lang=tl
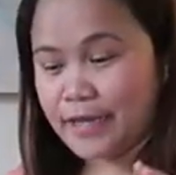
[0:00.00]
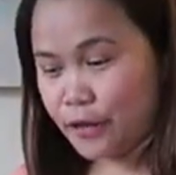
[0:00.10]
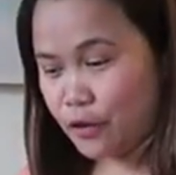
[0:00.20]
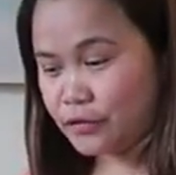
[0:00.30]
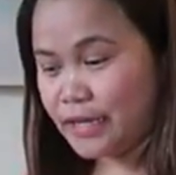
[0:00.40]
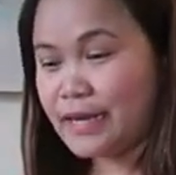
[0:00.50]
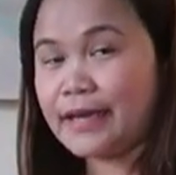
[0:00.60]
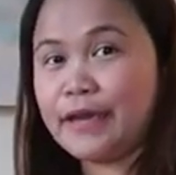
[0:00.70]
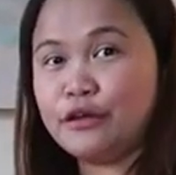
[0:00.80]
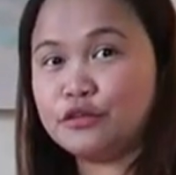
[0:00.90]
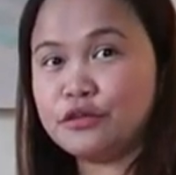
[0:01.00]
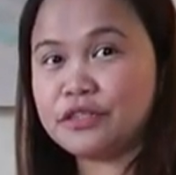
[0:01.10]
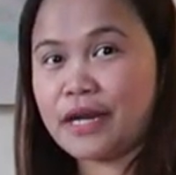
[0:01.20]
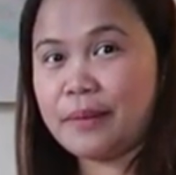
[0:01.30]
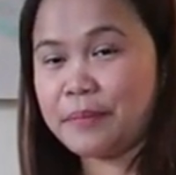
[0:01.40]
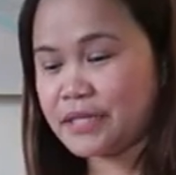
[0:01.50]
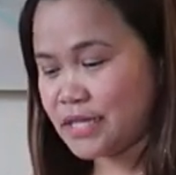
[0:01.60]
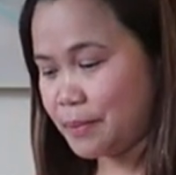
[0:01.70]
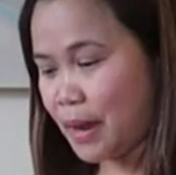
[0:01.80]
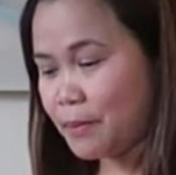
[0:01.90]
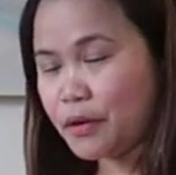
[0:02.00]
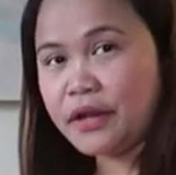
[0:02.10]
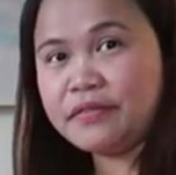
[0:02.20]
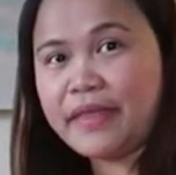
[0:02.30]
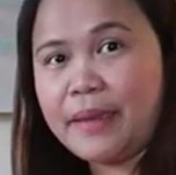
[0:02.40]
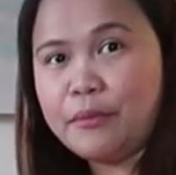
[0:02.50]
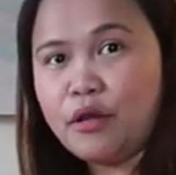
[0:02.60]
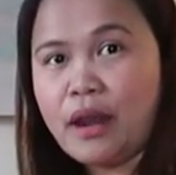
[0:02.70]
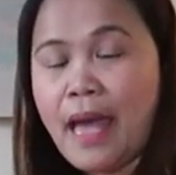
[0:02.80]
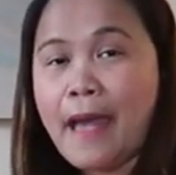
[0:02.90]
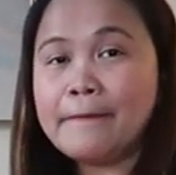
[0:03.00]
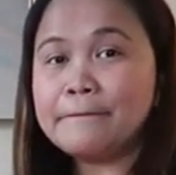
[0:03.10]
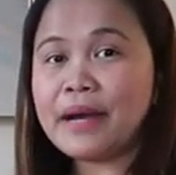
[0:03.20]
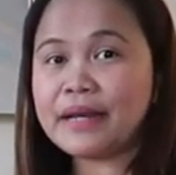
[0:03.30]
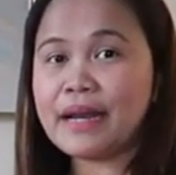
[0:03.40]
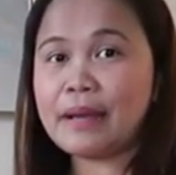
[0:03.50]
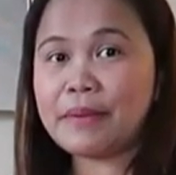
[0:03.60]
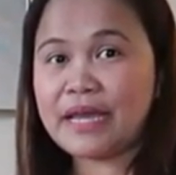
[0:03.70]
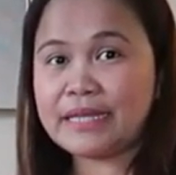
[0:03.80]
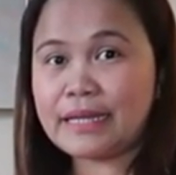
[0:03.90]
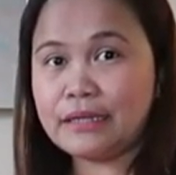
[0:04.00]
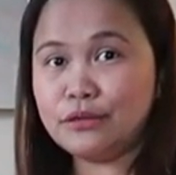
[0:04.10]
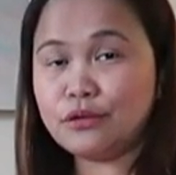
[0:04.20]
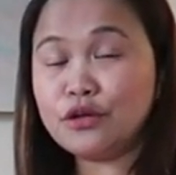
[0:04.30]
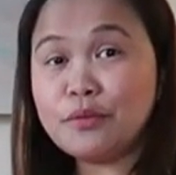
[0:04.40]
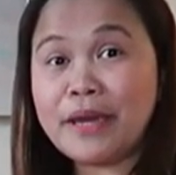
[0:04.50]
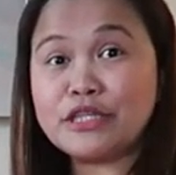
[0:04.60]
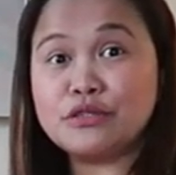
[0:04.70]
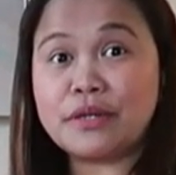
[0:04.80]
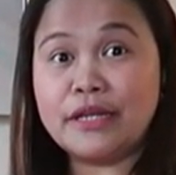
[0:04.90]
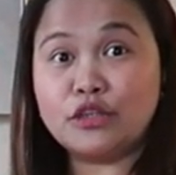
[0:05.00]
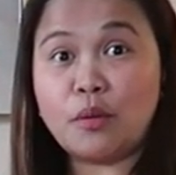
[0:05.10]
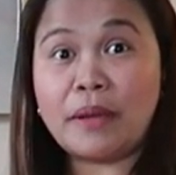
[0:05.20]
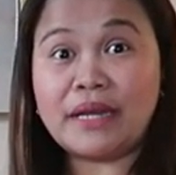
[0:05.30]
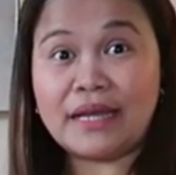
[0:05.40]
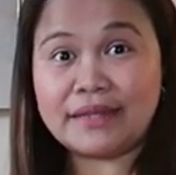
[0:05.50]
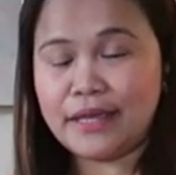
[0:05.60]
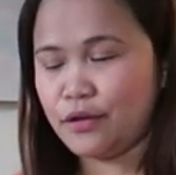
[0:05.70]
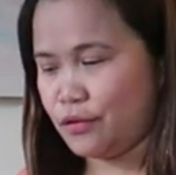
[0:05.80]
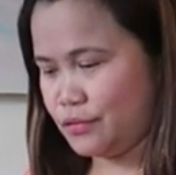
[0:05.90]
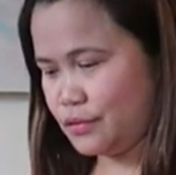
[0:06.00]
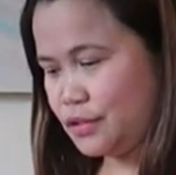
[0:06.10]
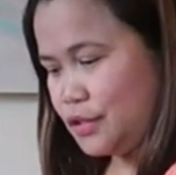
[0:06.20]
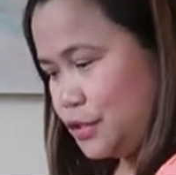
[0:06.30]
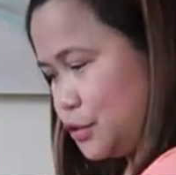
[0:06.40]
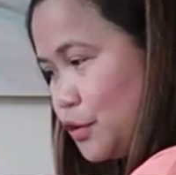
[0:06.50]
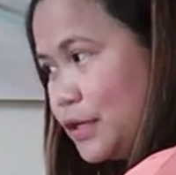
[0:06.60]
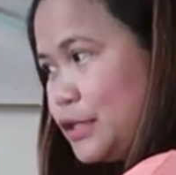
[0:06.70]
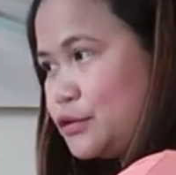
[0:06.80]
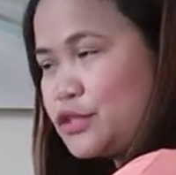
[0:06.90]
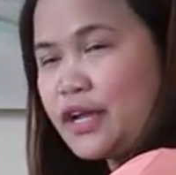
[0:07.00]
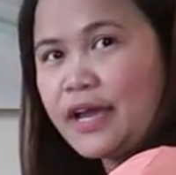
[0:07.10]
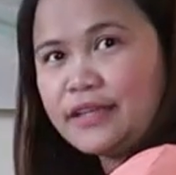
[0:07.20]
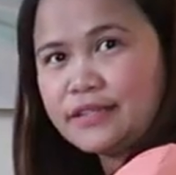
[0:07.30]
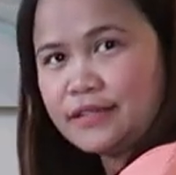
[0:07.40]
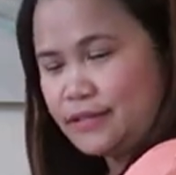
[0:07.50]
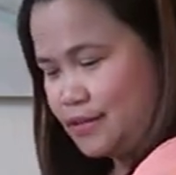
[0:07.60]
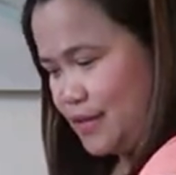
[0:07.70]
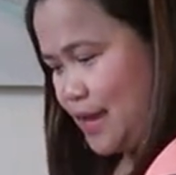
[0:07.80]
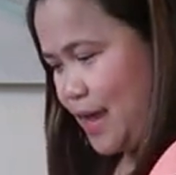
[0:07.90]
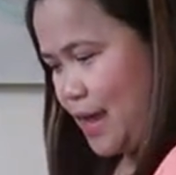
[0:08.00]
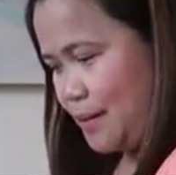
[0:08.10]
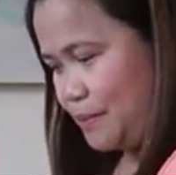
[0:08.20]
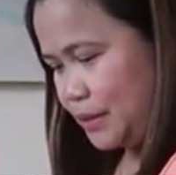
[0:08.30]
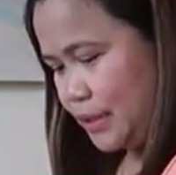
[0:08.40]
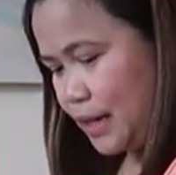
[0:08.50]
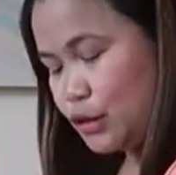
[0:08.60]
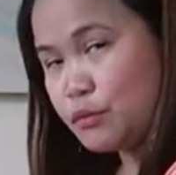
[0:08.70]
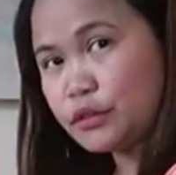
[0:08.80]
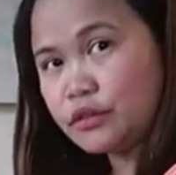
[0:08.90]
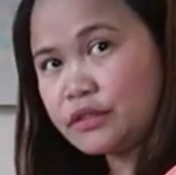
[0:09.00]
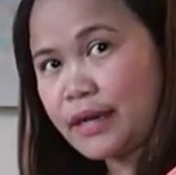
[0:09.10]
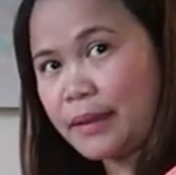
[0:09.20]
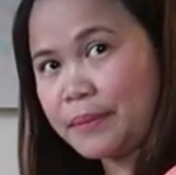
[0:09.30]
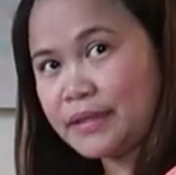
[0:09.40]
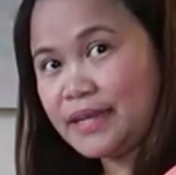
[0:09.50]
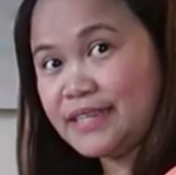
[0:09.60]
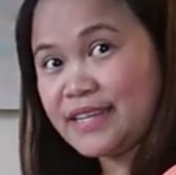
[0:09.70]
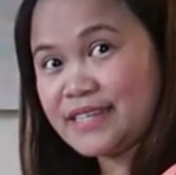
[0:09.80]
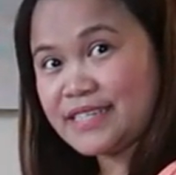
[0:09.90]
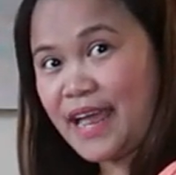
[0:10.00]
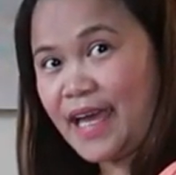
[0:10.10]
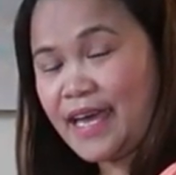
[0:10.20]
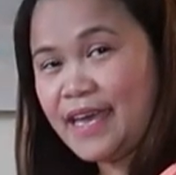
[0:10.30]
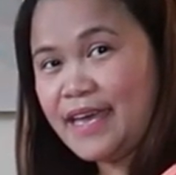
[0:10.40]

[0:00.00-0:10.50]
ngayon, nilagay ko tong tripod sa ibabaw ng table para lang makita nyo kung ano ba itsura nito pag nakatayo. So, ganito siya guys. Yan. Pag tinayo mo itong tripod, ganyan siya.